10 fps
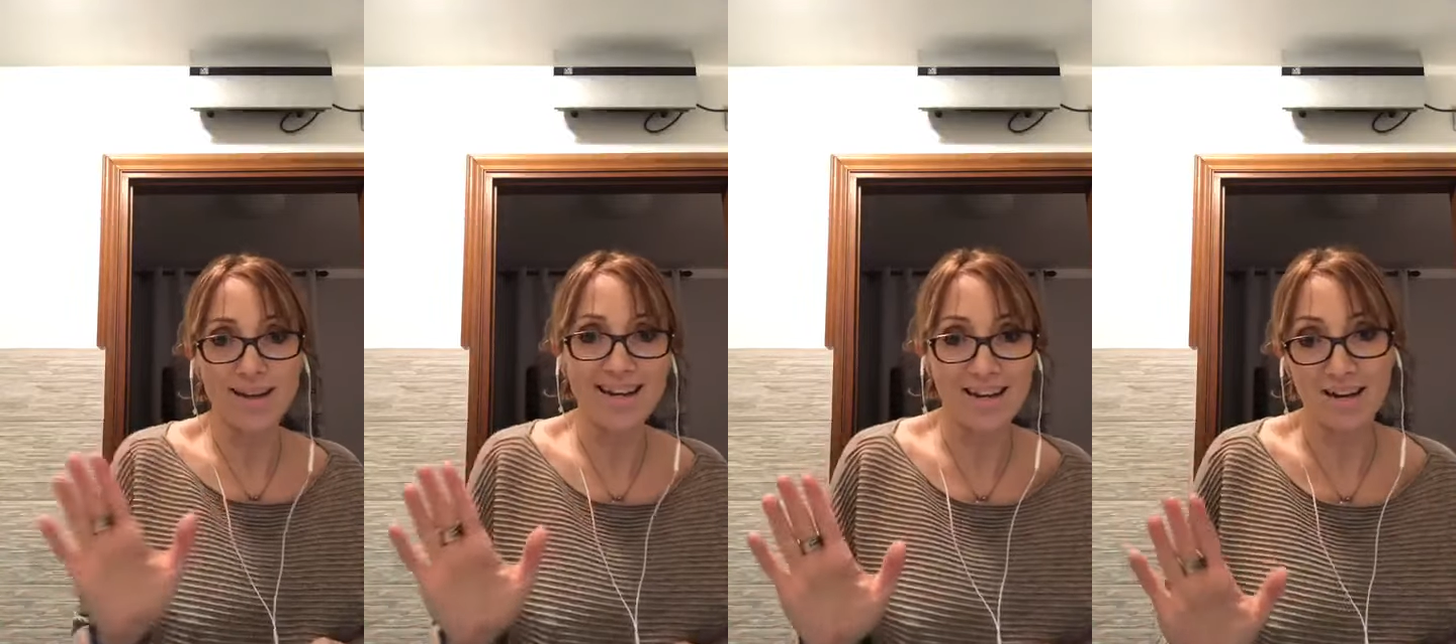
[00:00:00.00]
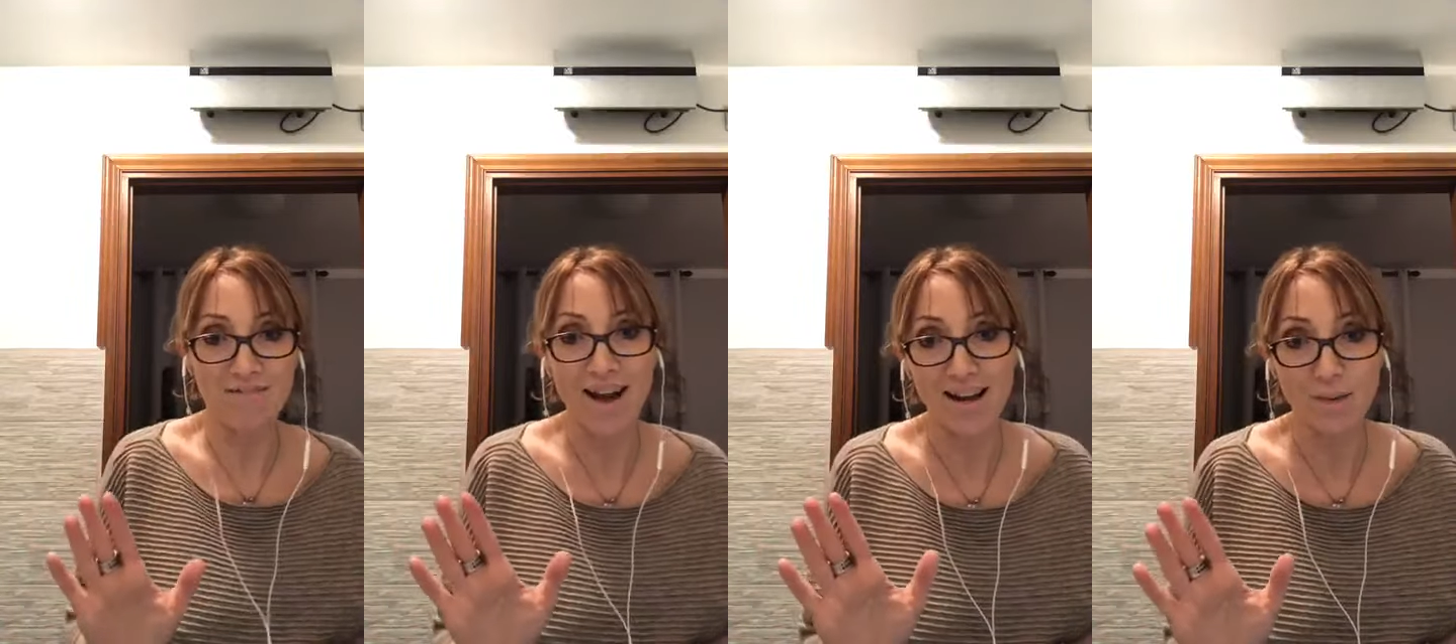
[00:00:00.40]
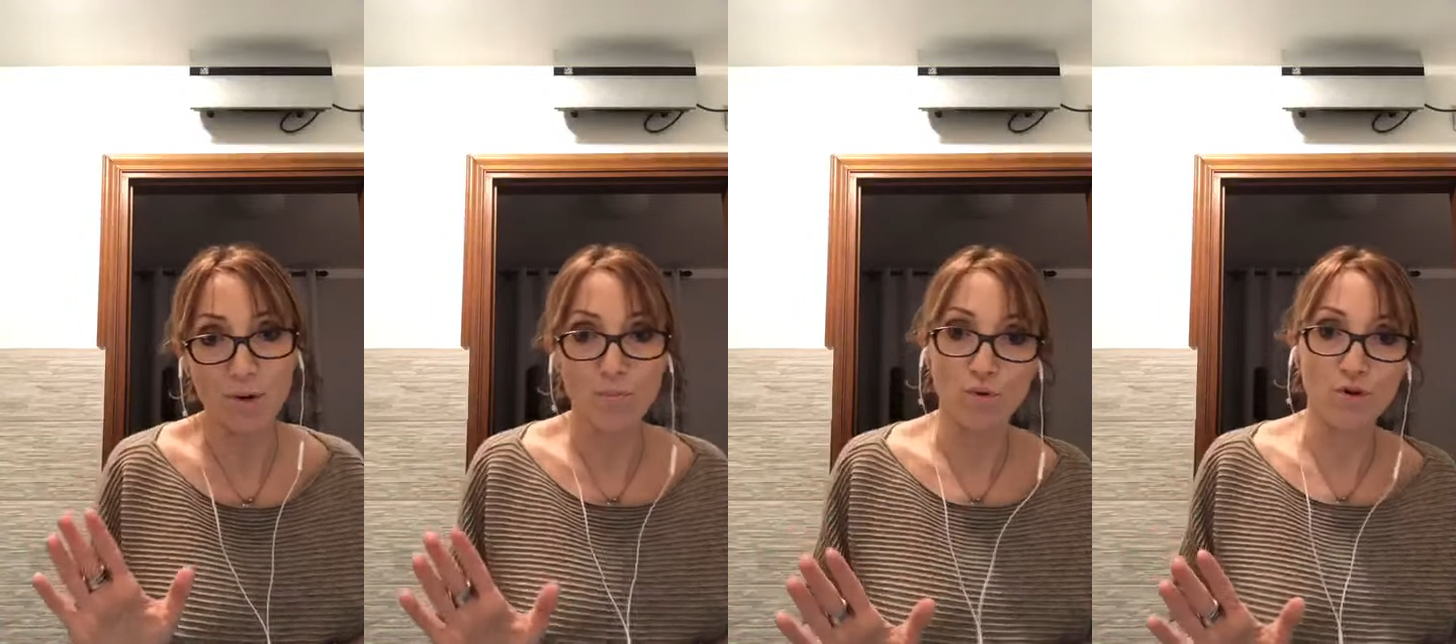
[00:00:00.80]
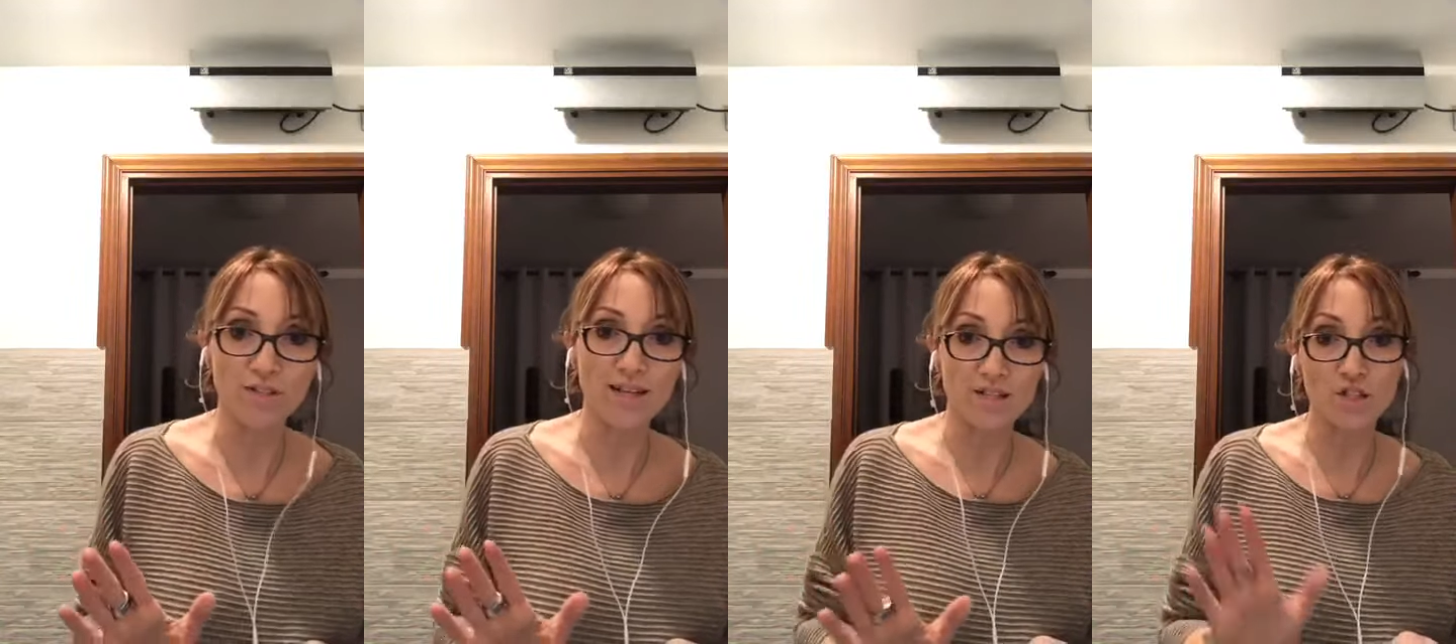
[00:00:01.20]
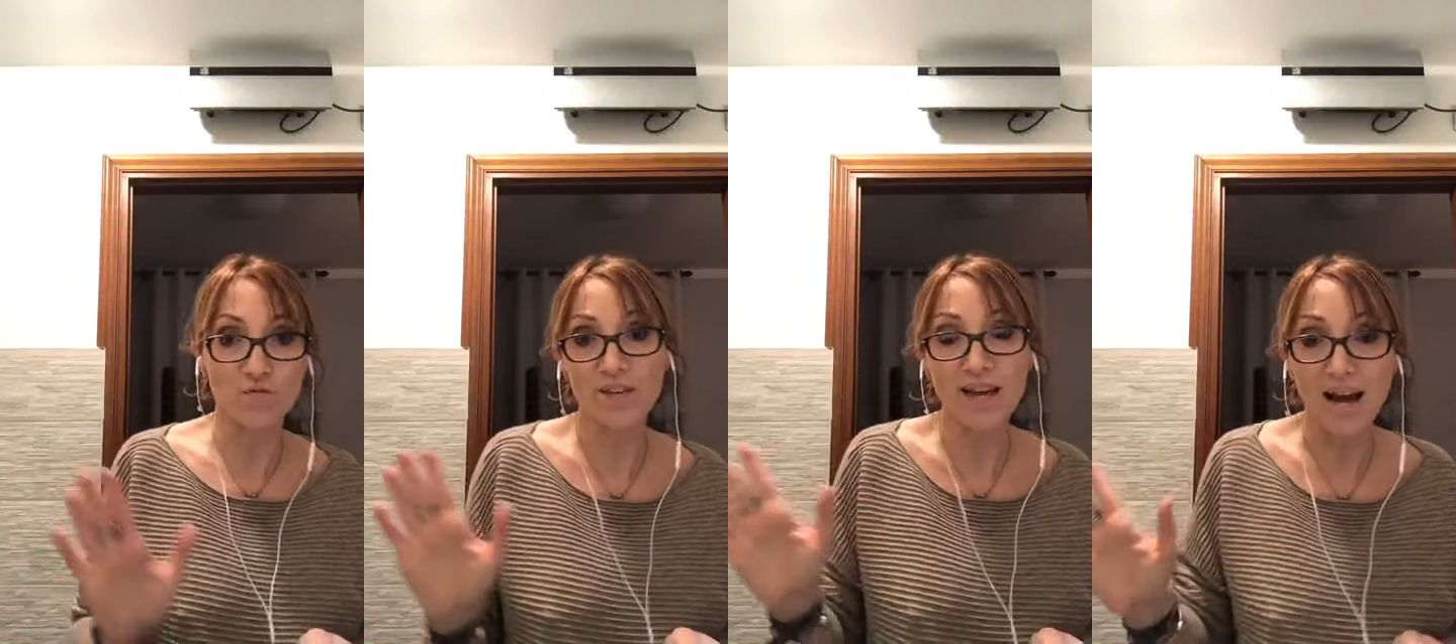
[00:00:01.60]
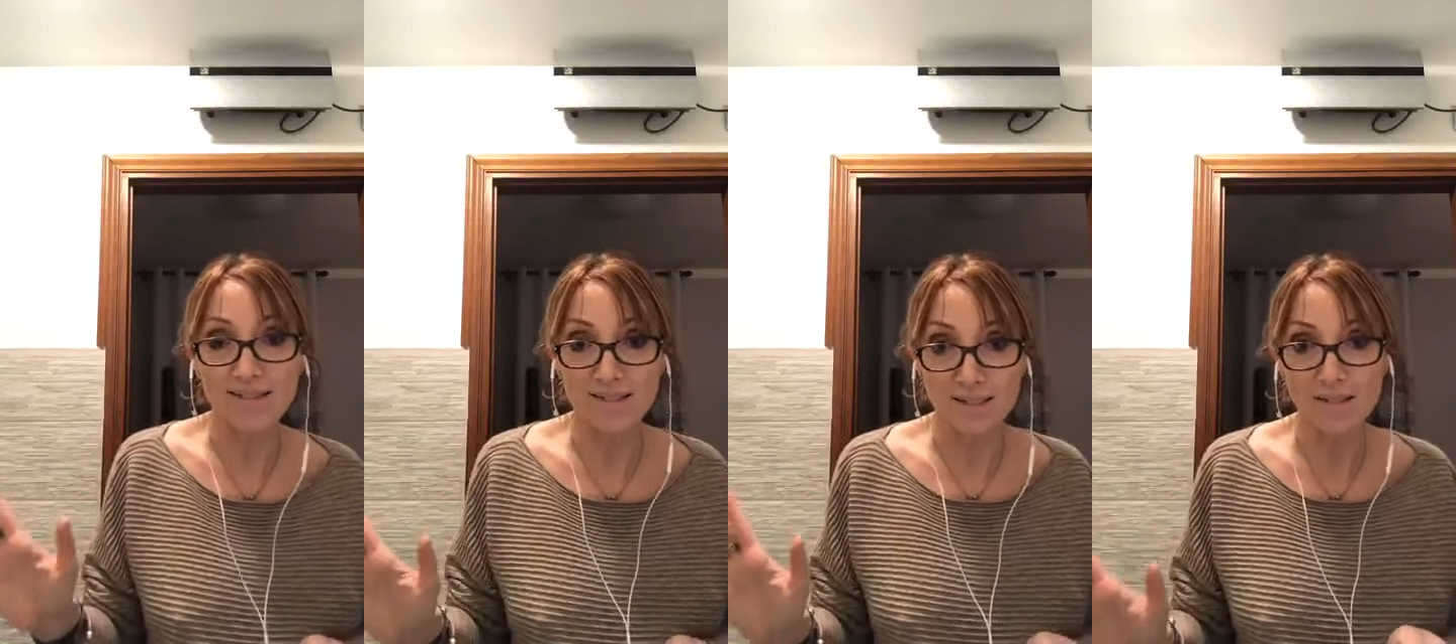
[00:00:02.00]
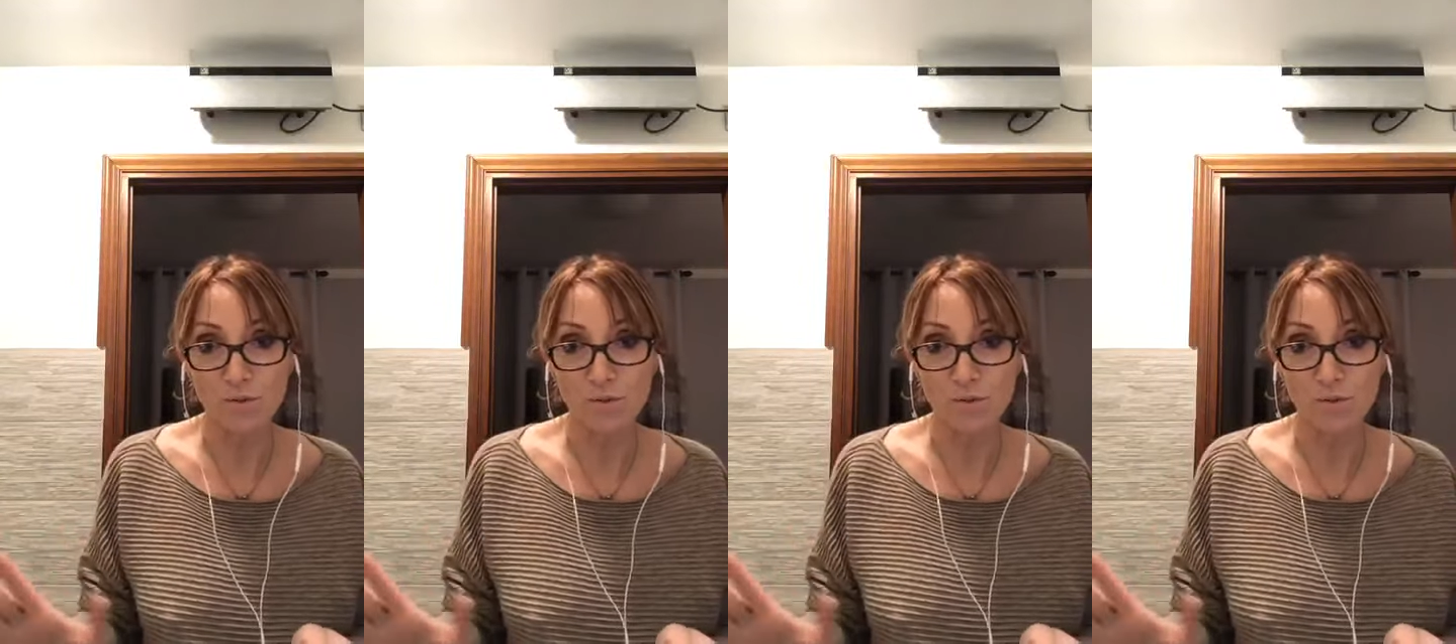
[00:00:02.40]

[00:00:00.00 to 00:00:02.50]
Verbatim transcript: la caravana proprio degli sfigati.